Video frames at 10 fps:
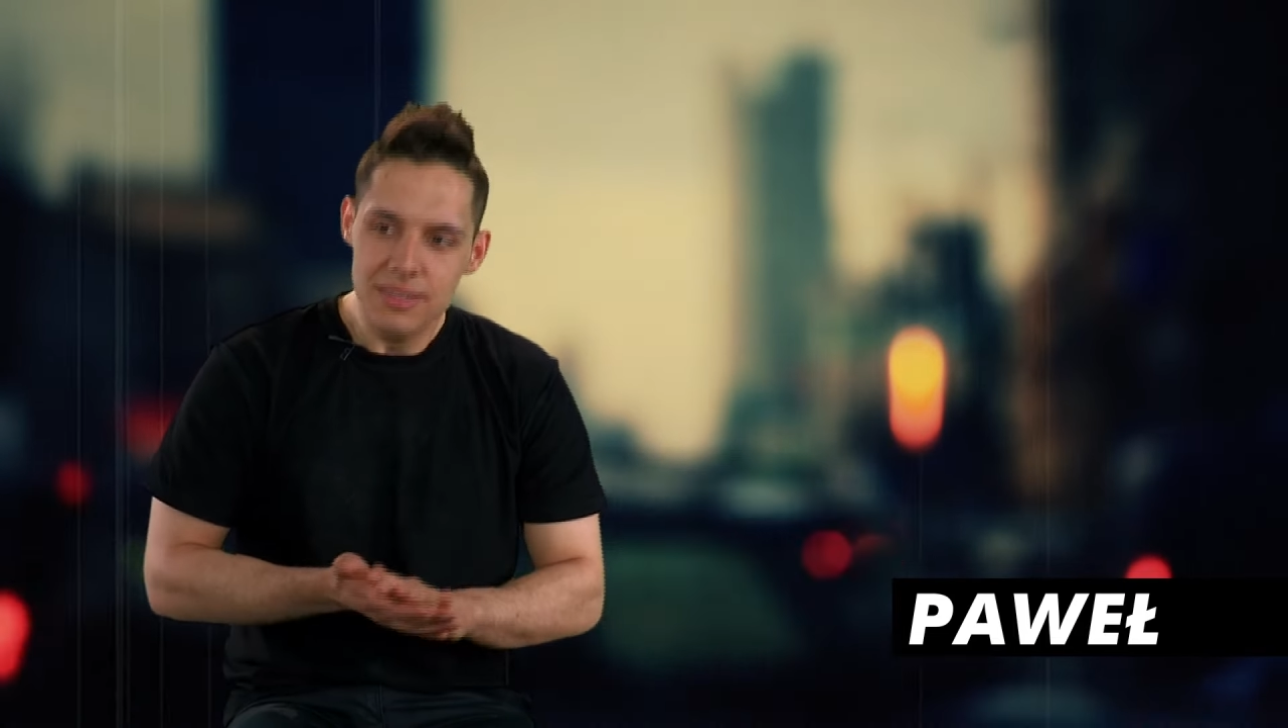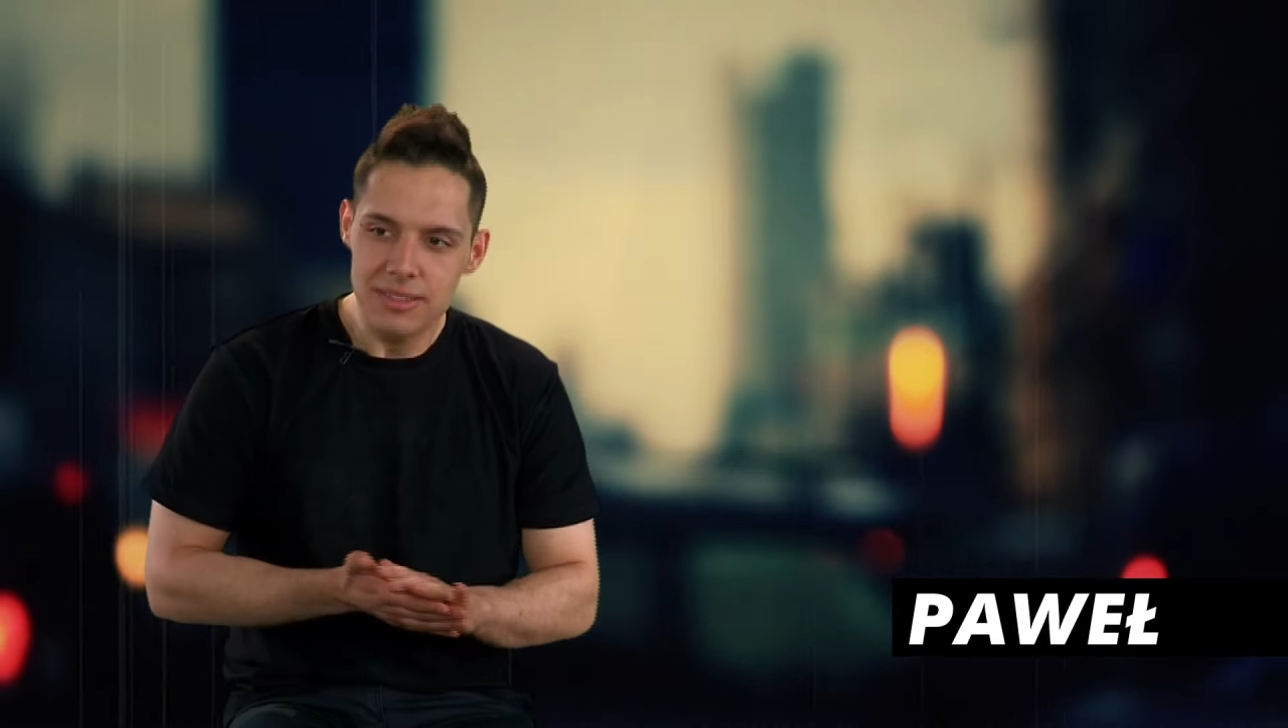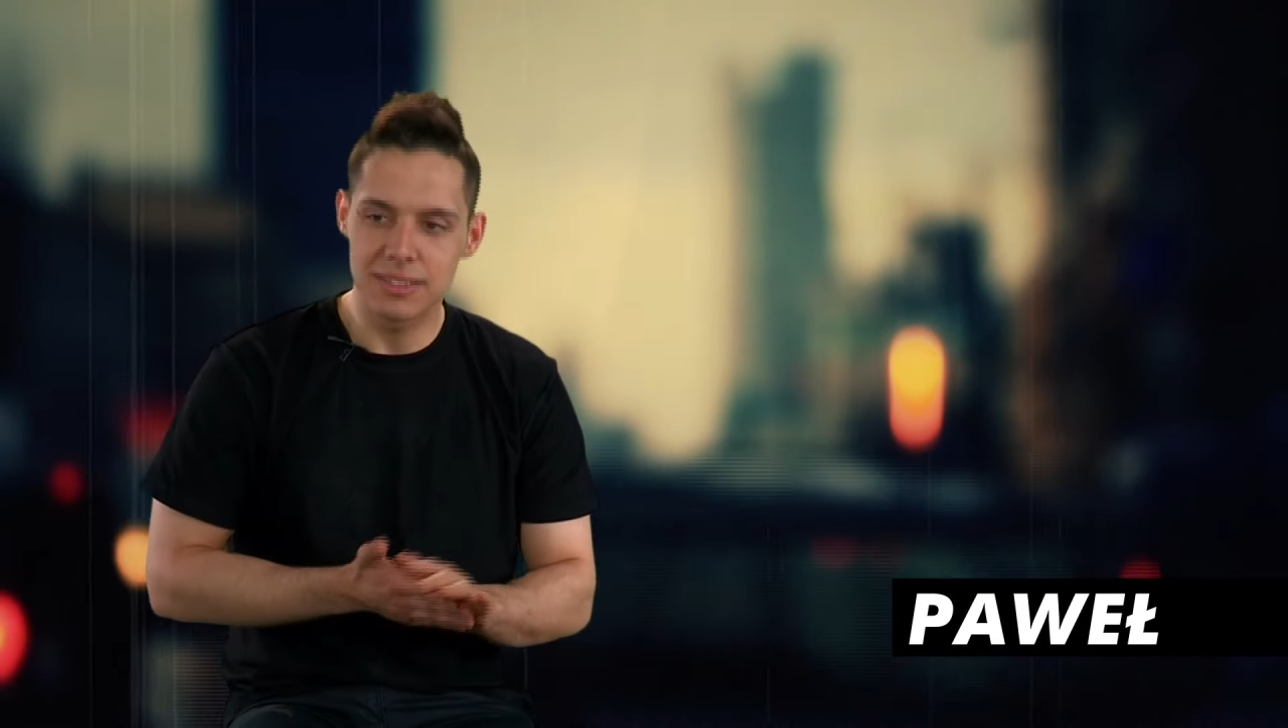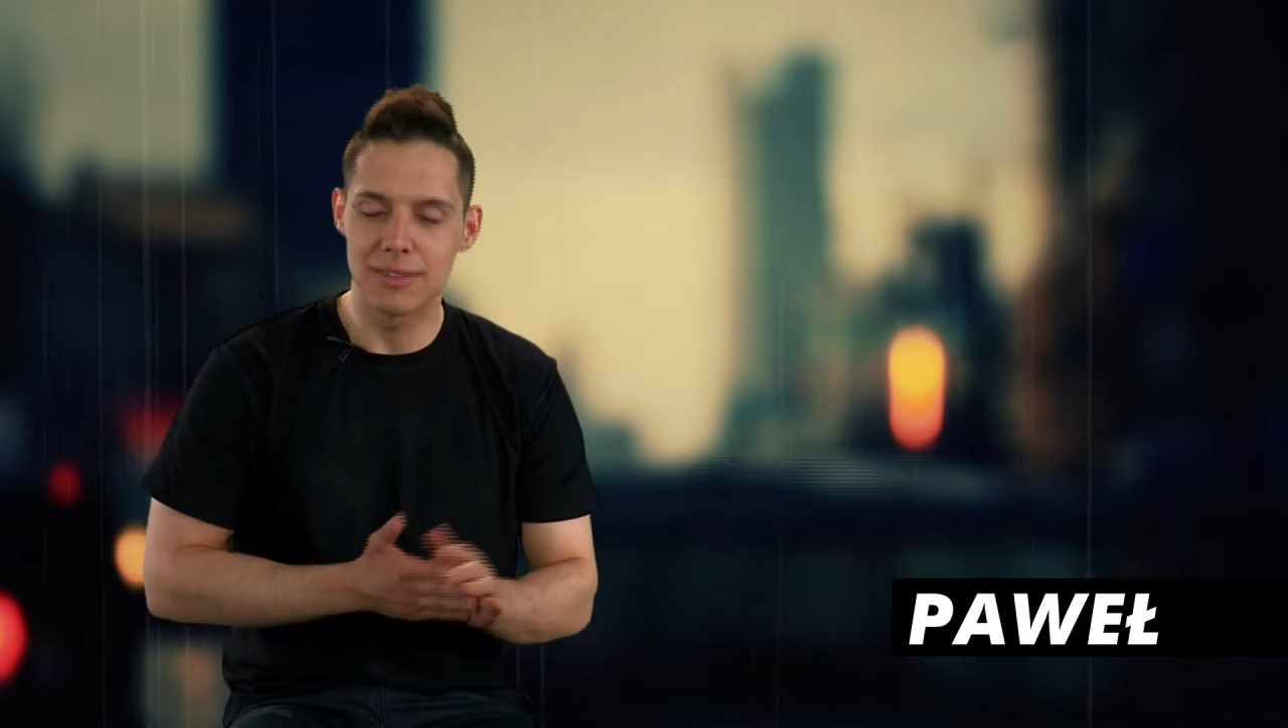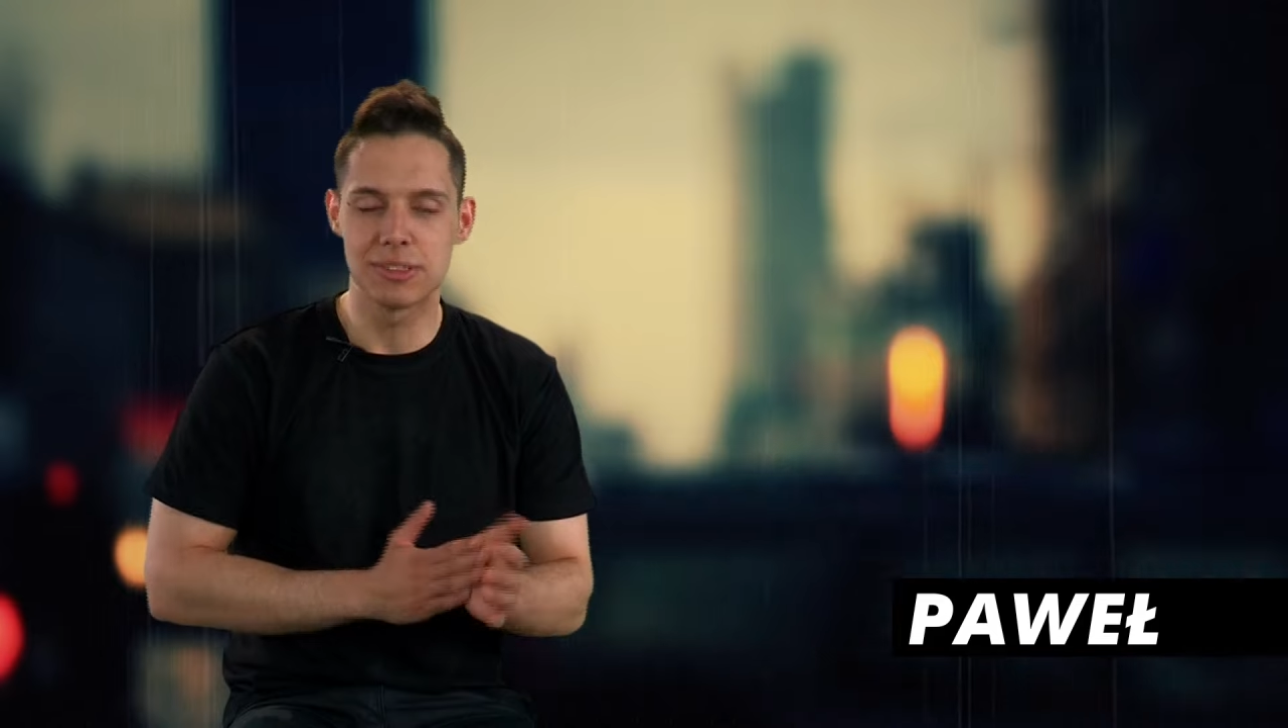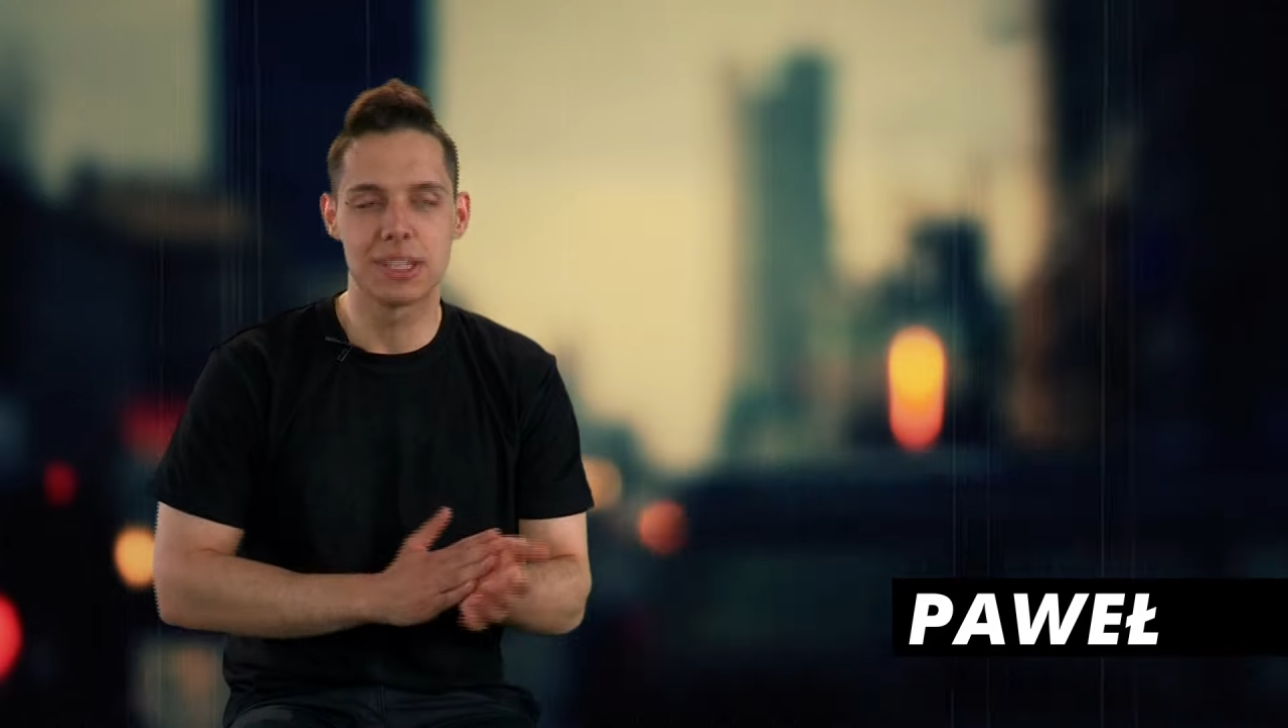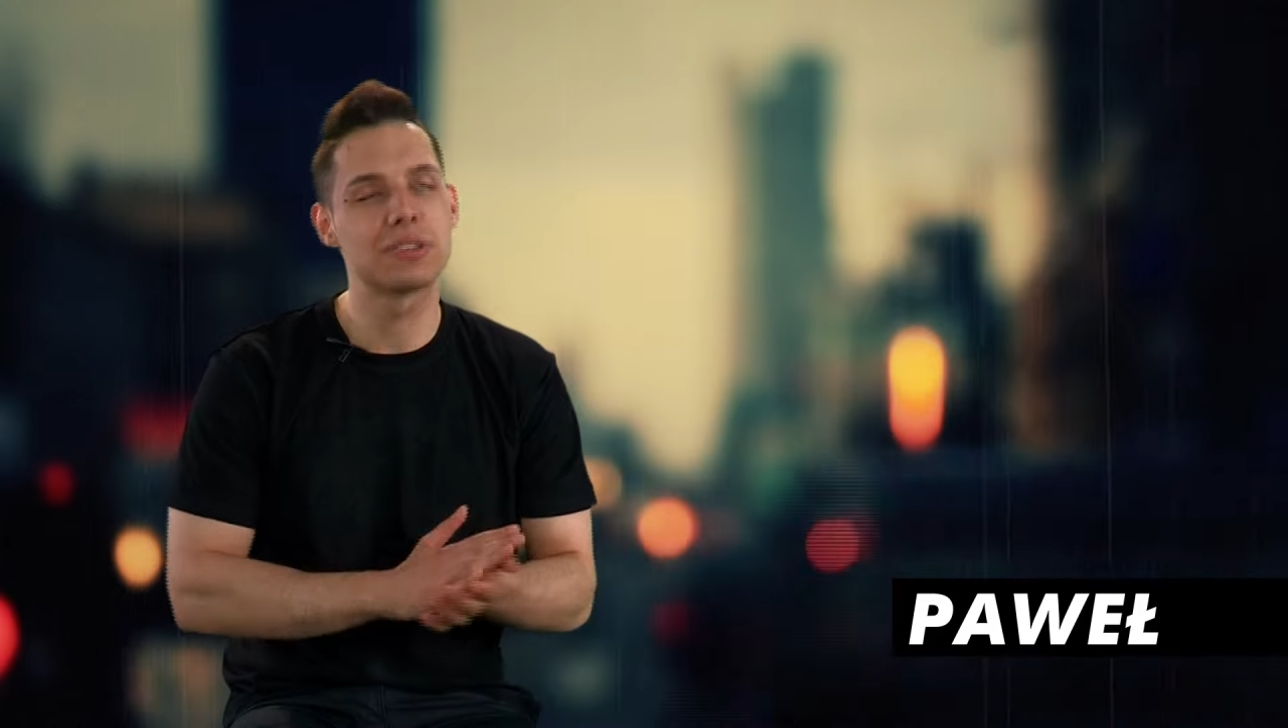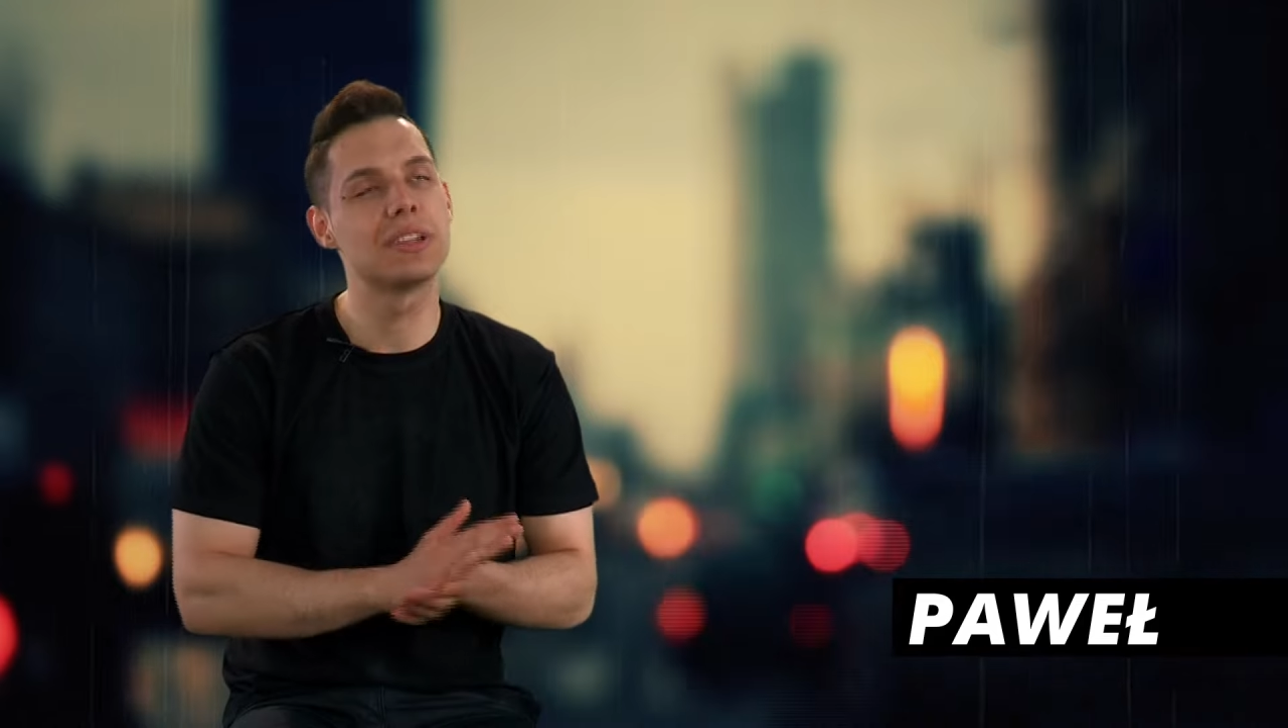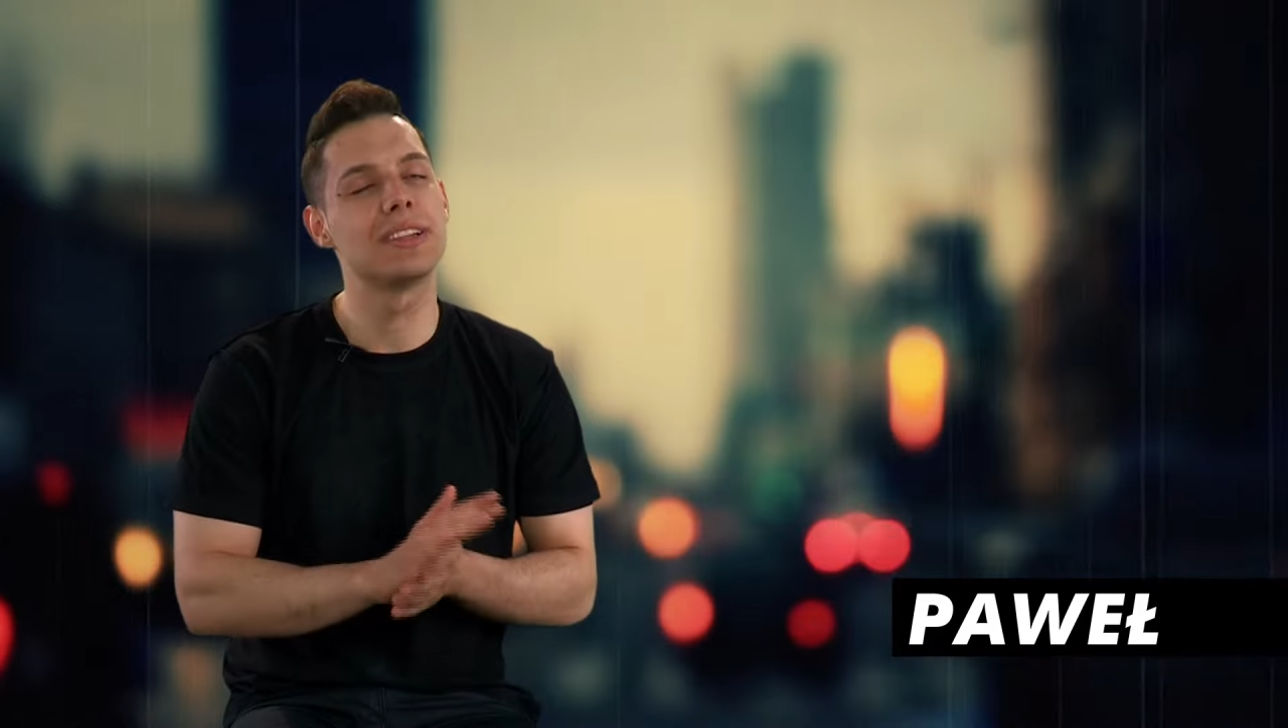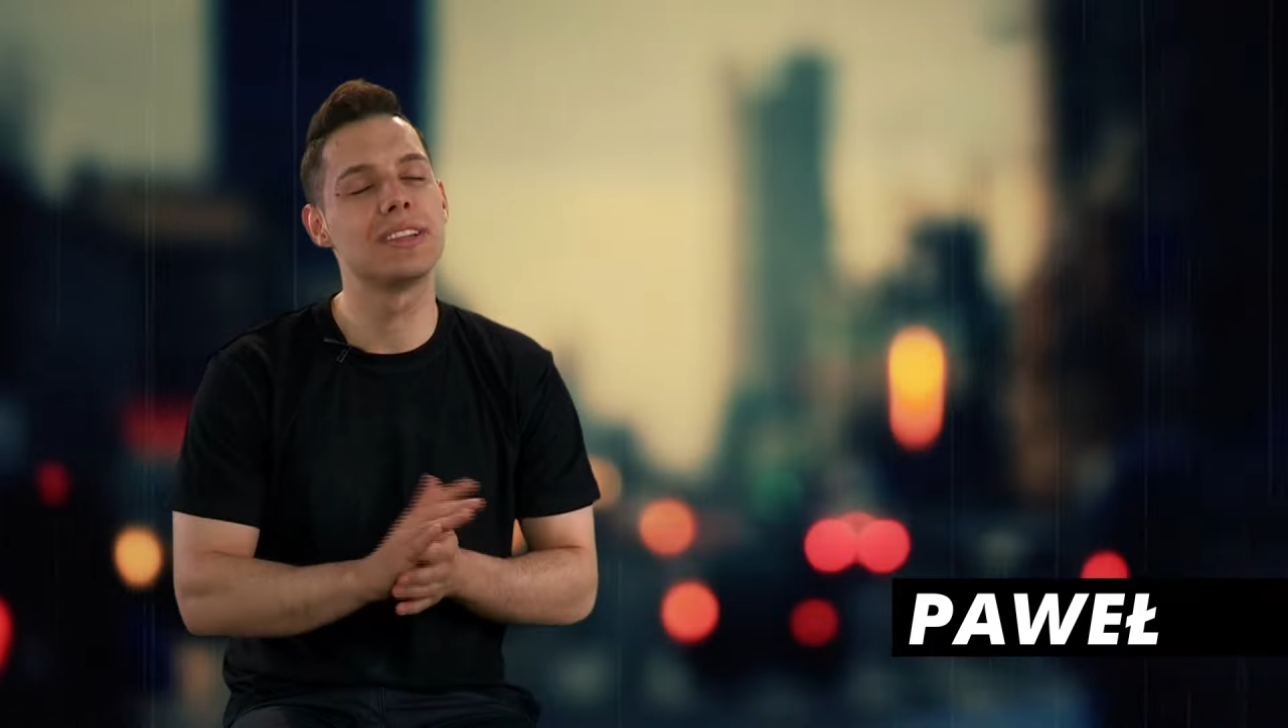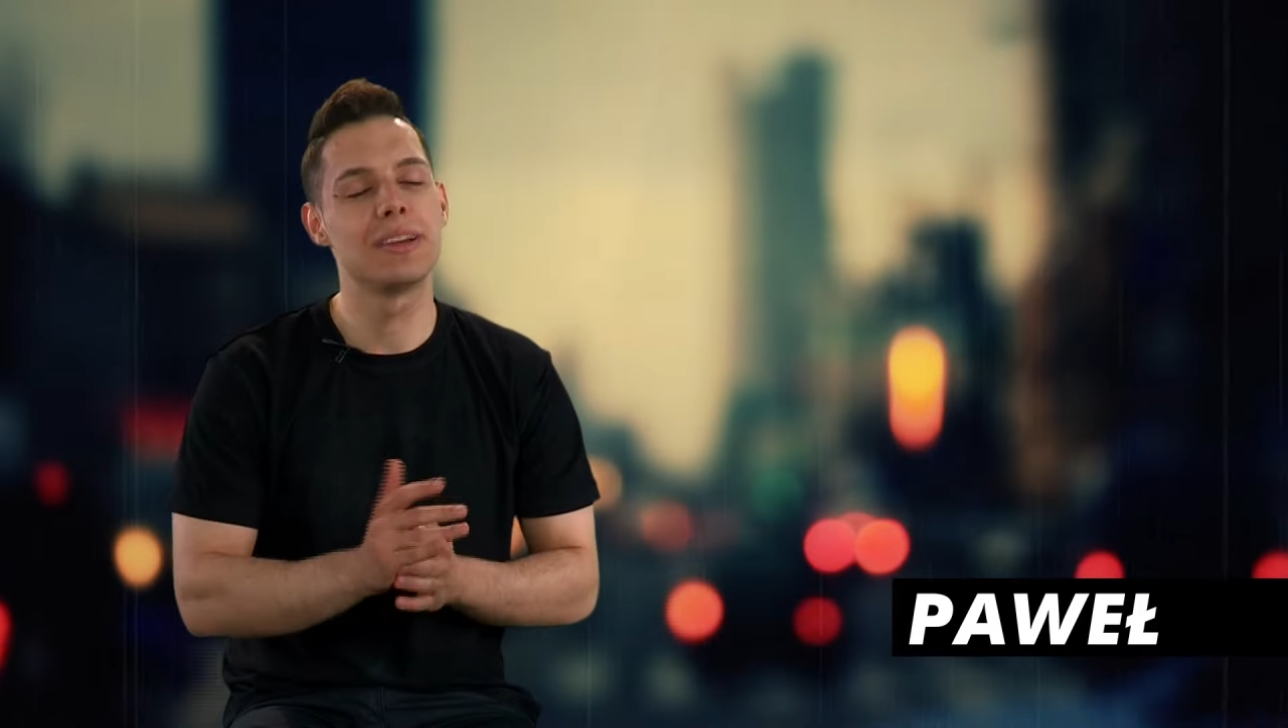znowu zacznę ten